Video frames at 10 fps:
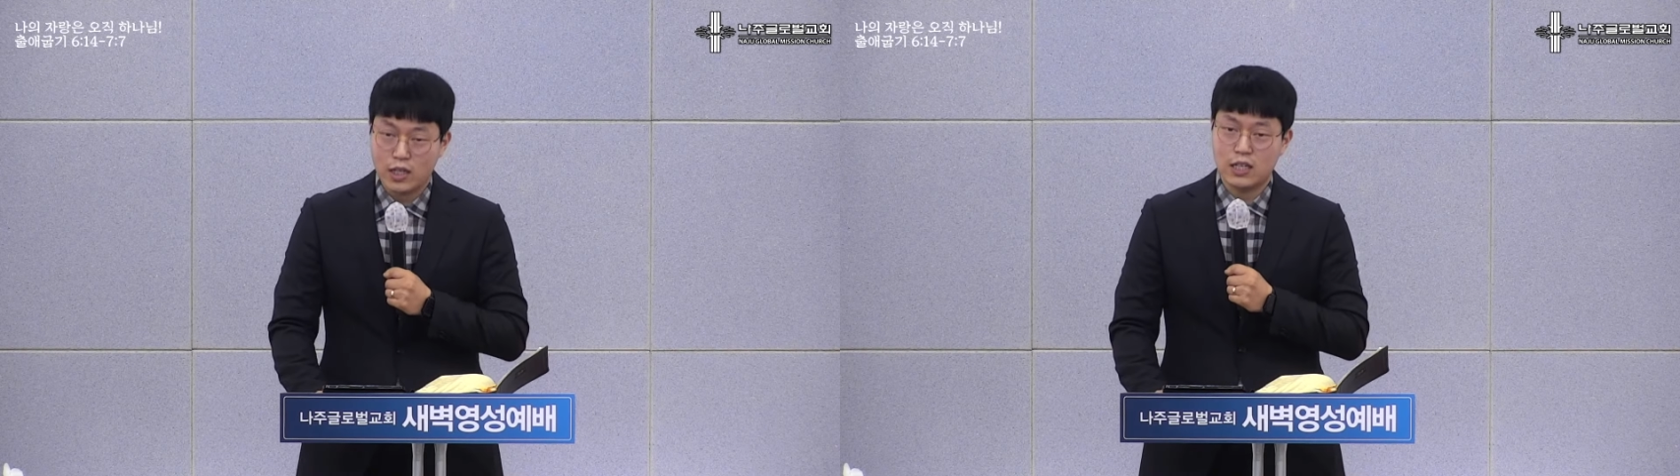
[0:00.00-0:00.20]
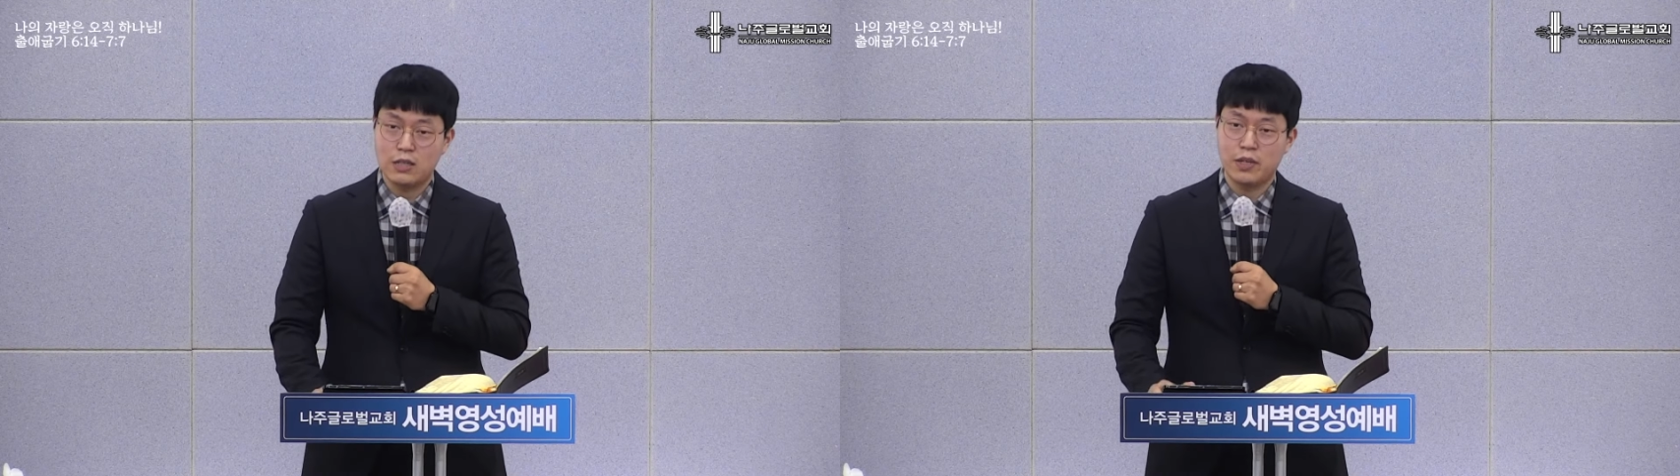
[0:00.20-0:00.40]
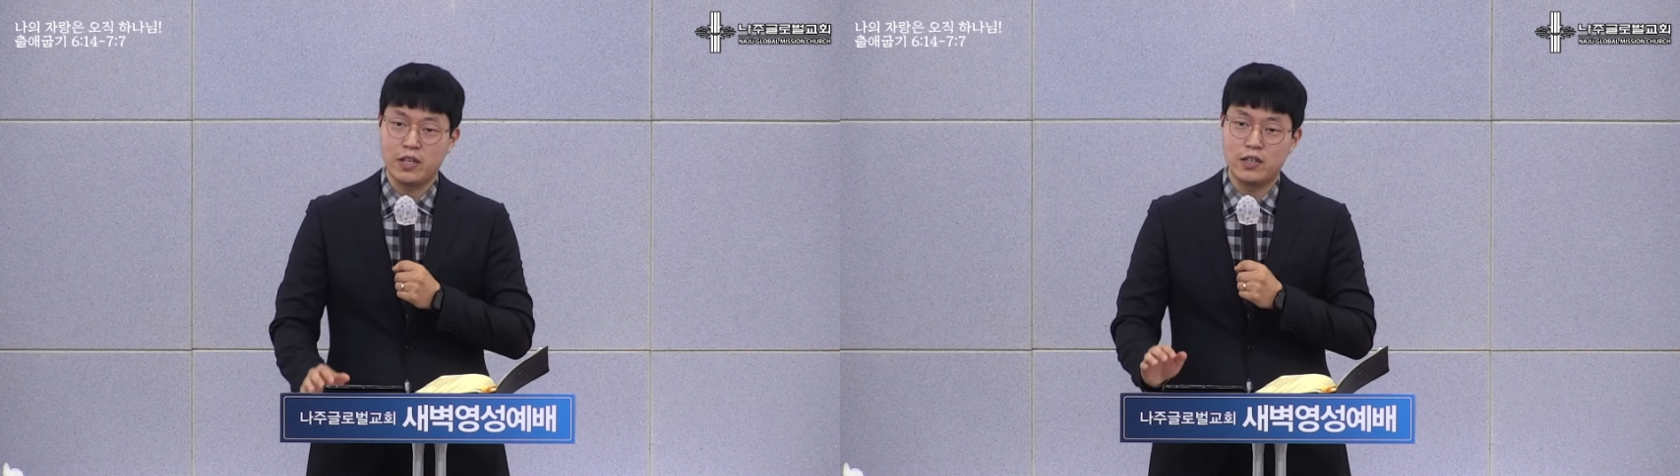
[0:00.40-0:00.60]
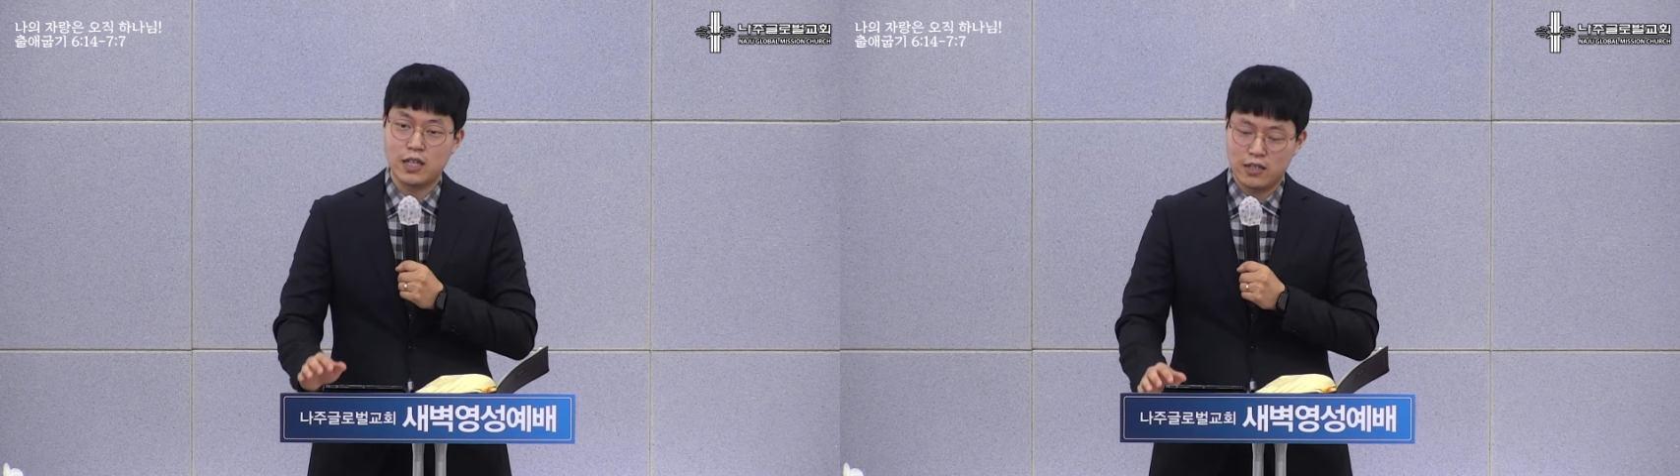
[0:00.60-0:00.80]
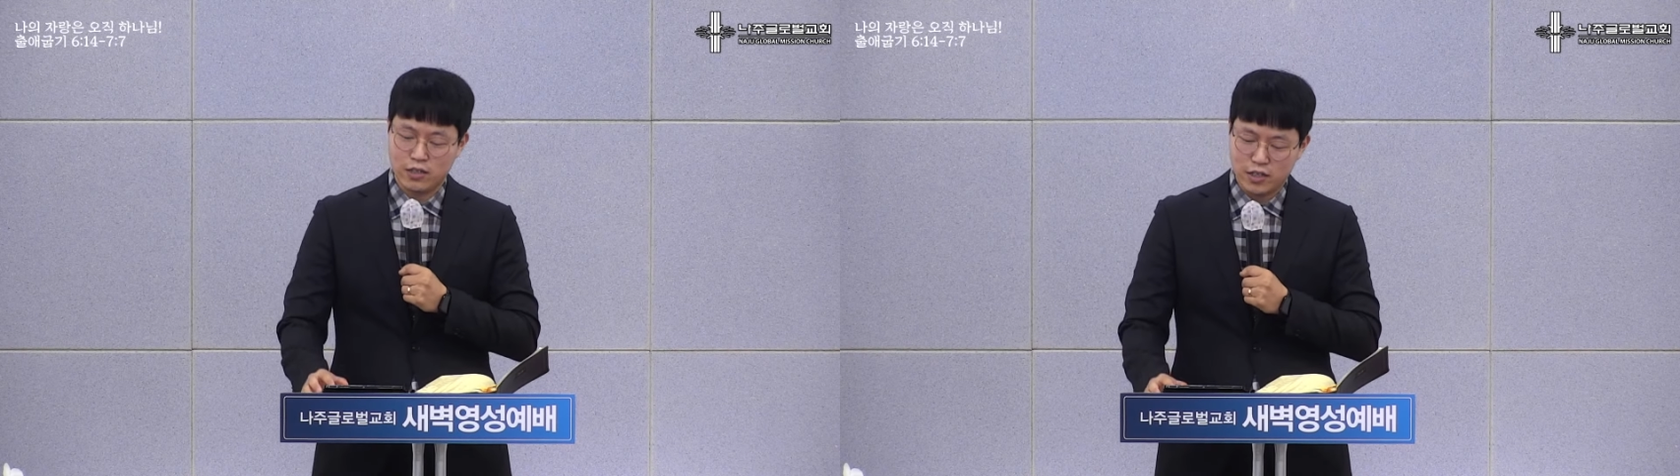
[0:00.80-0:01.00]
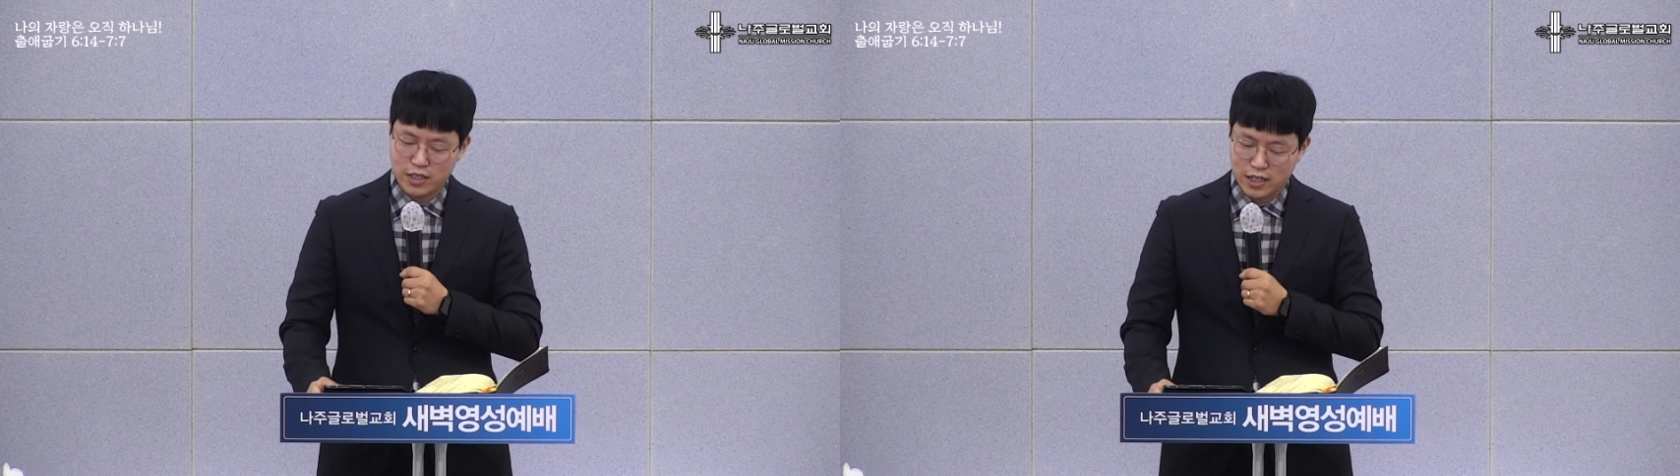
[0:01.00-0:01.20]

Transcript: 하나님의 일을 하는 것이